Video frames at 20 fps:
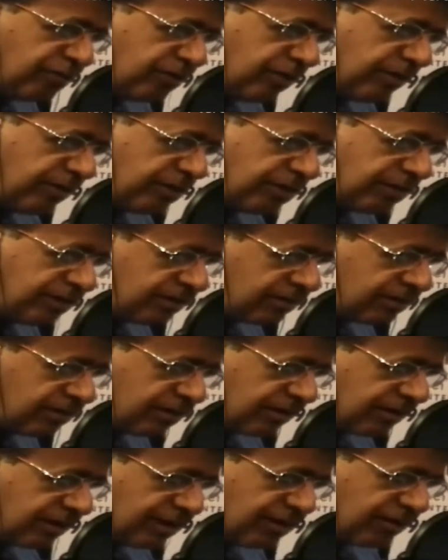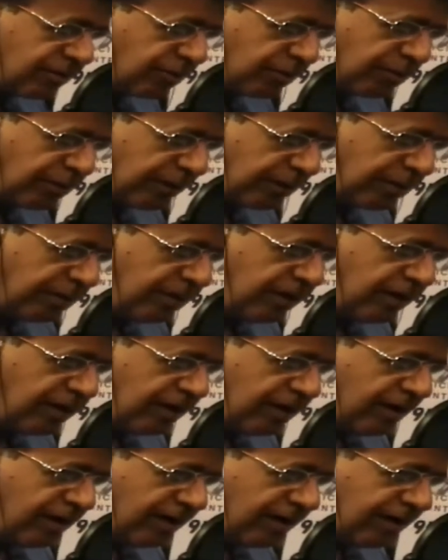parce que ces gens-là, ils ne comprennent pas,
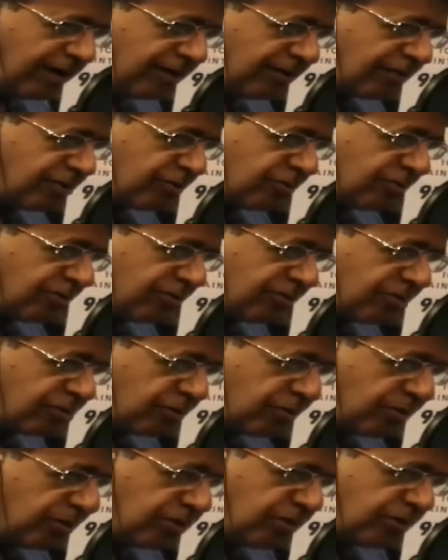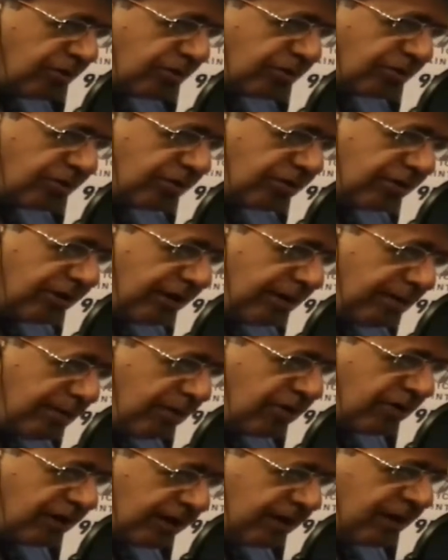ils, ils ne sont pas de notre époque.